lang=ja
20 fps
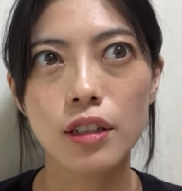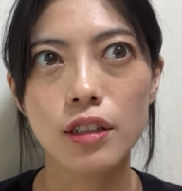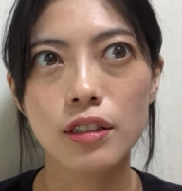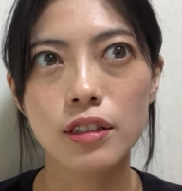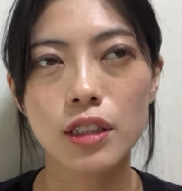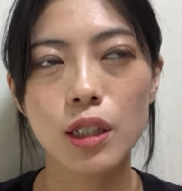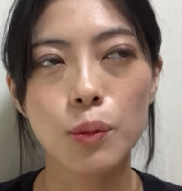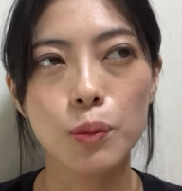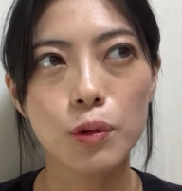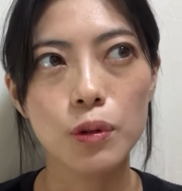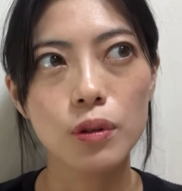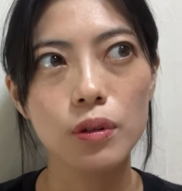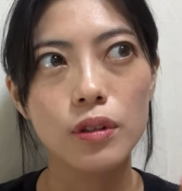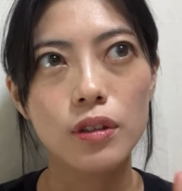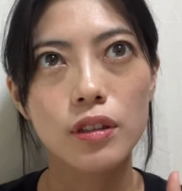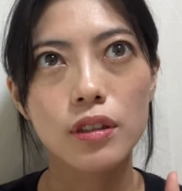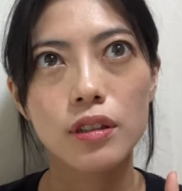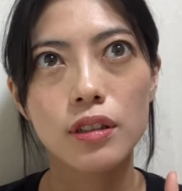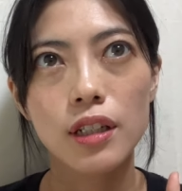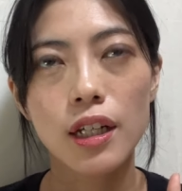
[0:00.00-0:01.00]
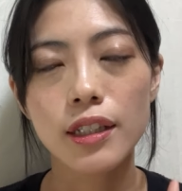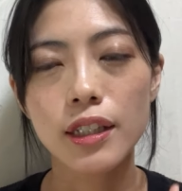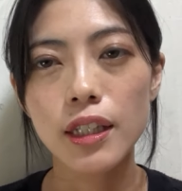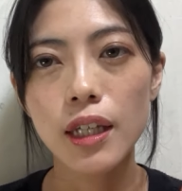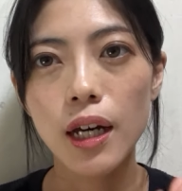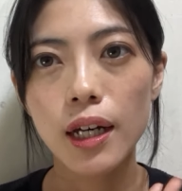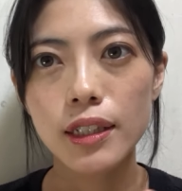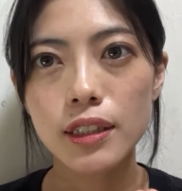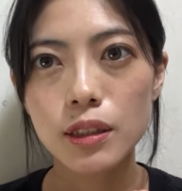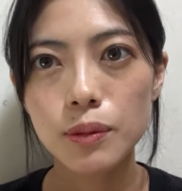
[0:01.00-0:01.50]
しかも描き
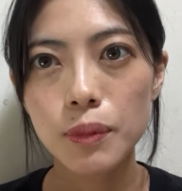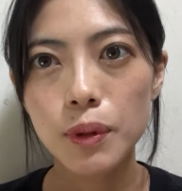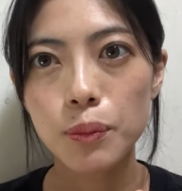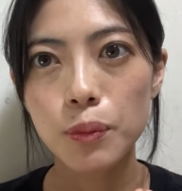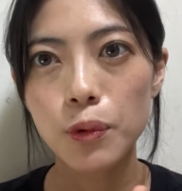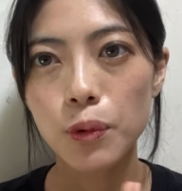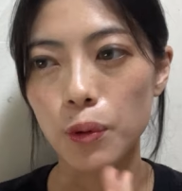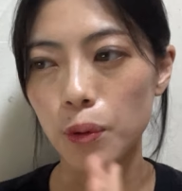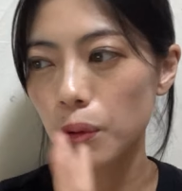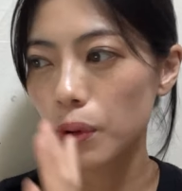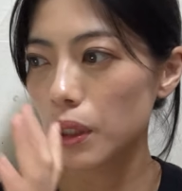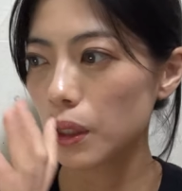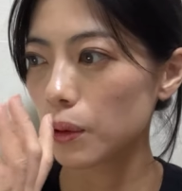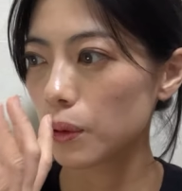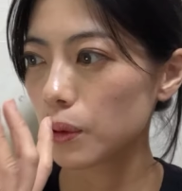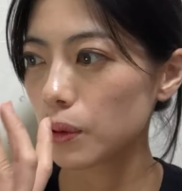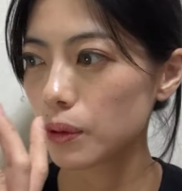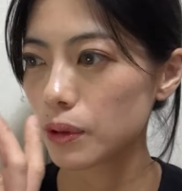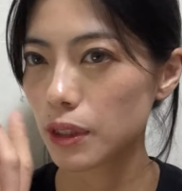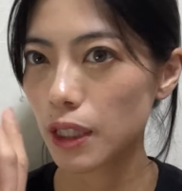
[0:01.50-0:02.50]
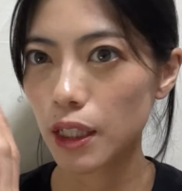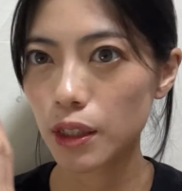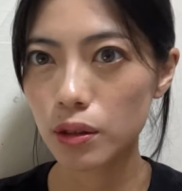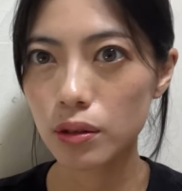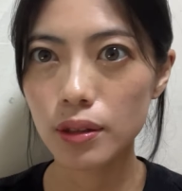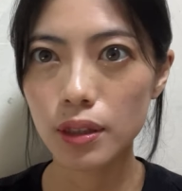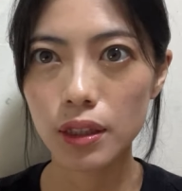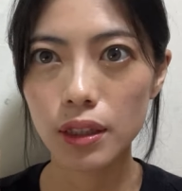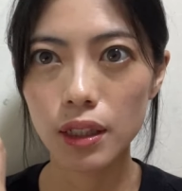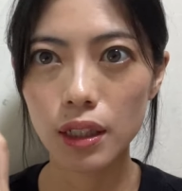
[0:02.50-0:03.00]
始めも、これを最
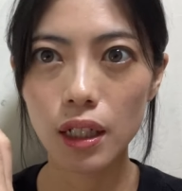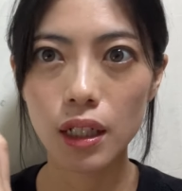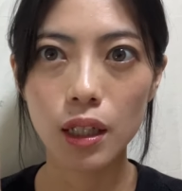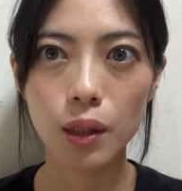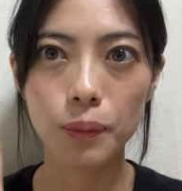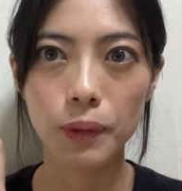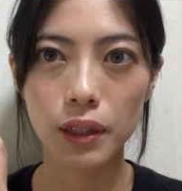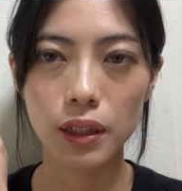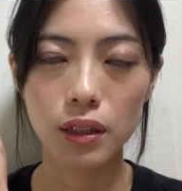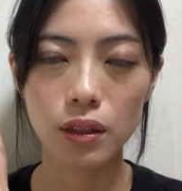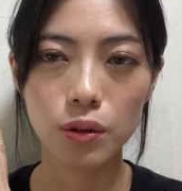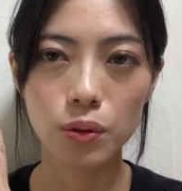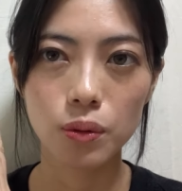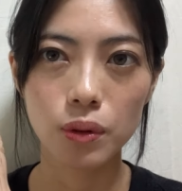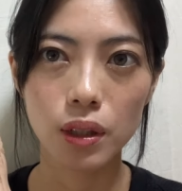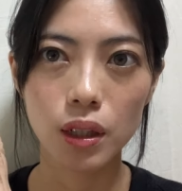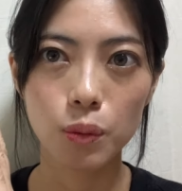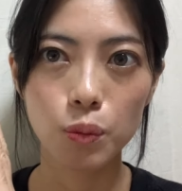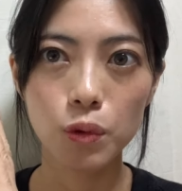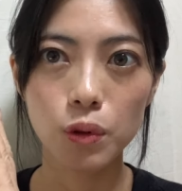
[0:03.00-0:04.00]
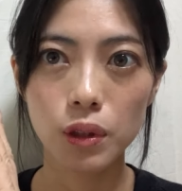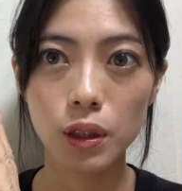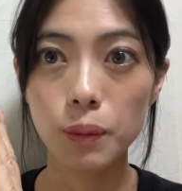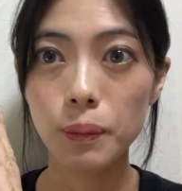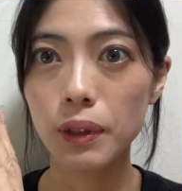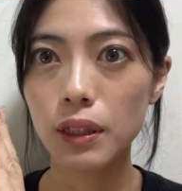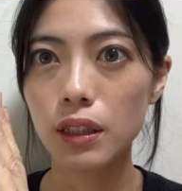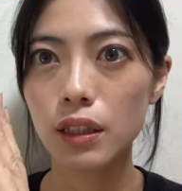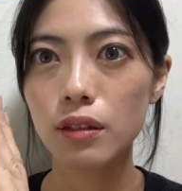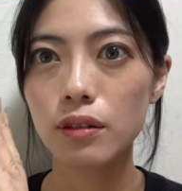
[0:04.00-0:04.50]
終的に描けばいいっていうのがもう決
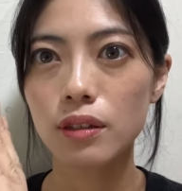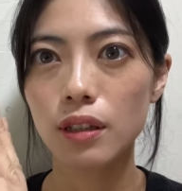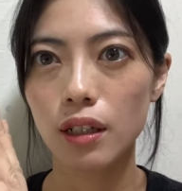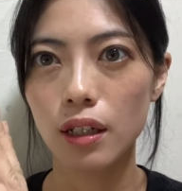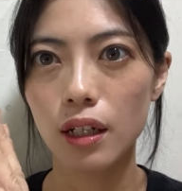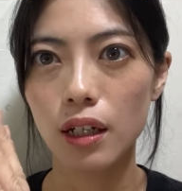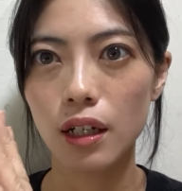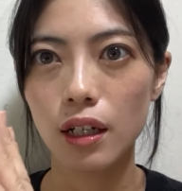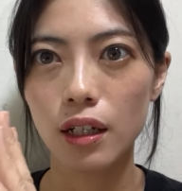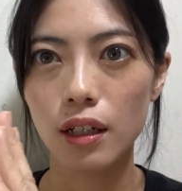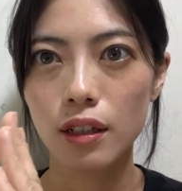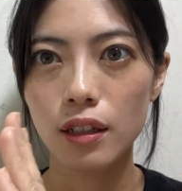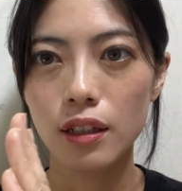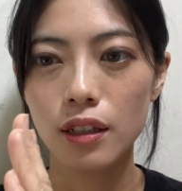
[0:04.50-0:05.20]
まってるから、